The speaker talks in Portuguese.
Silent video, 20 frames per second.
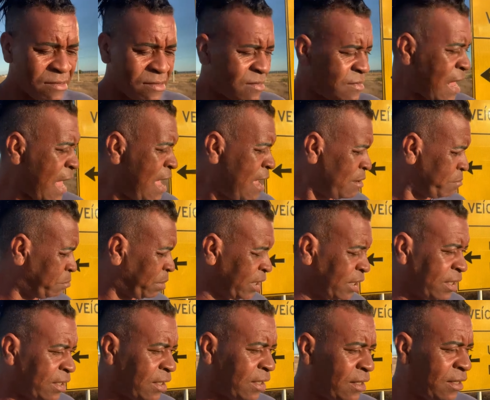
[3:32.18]

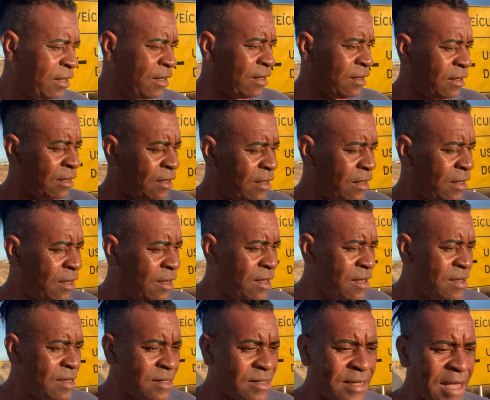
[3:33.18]
Sabe?
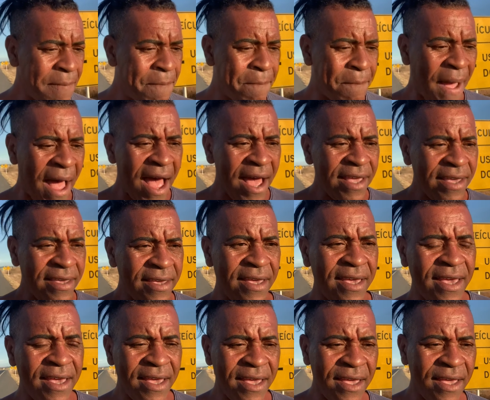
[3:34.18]
Ser pai.
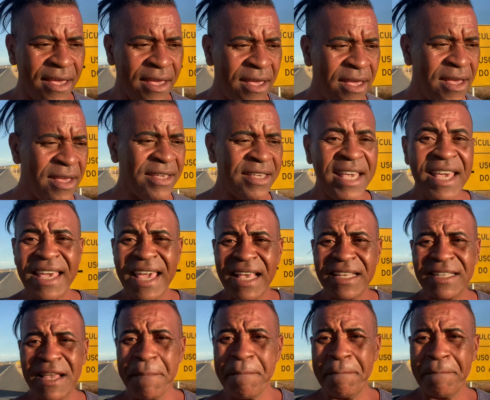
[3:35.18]
O que que é
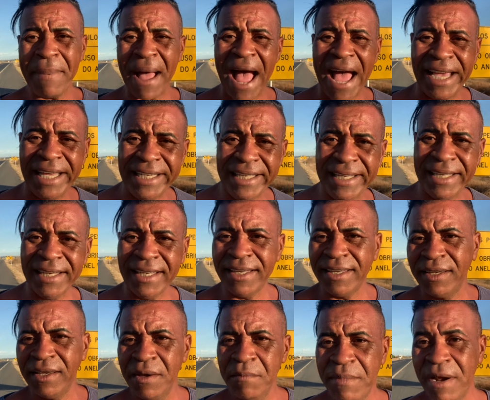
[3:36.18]
ser pai
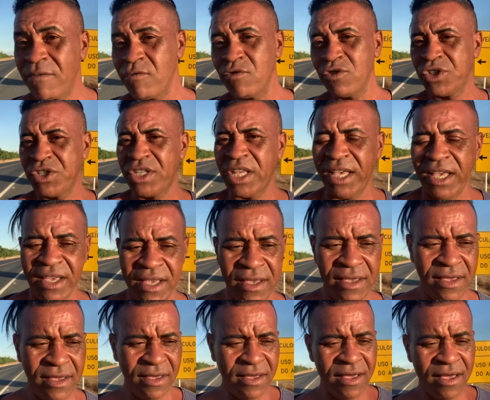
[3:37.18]
para você?
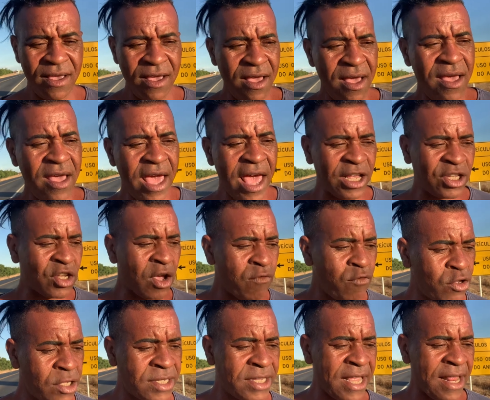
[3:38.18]
É só
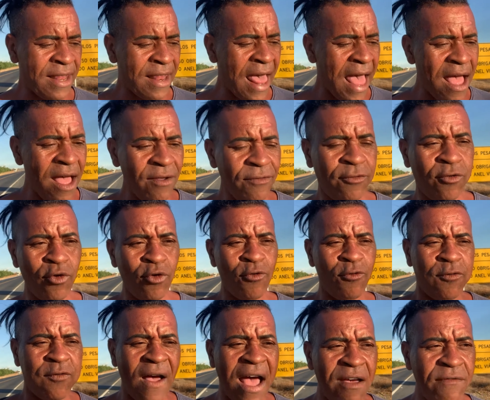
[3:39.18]
você lá
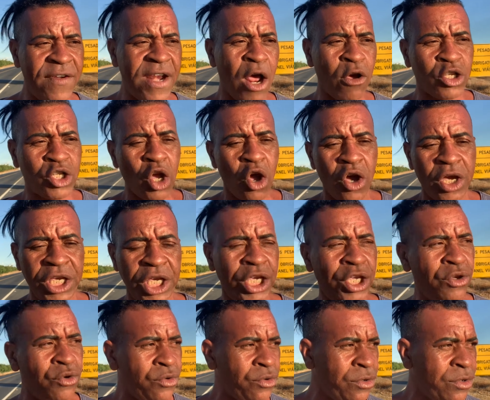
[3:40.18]
furufar, virar o
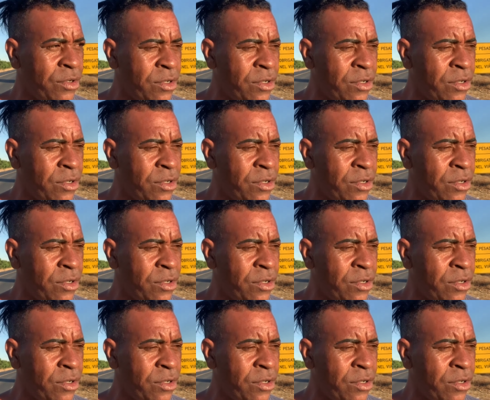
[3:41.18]
zoinho,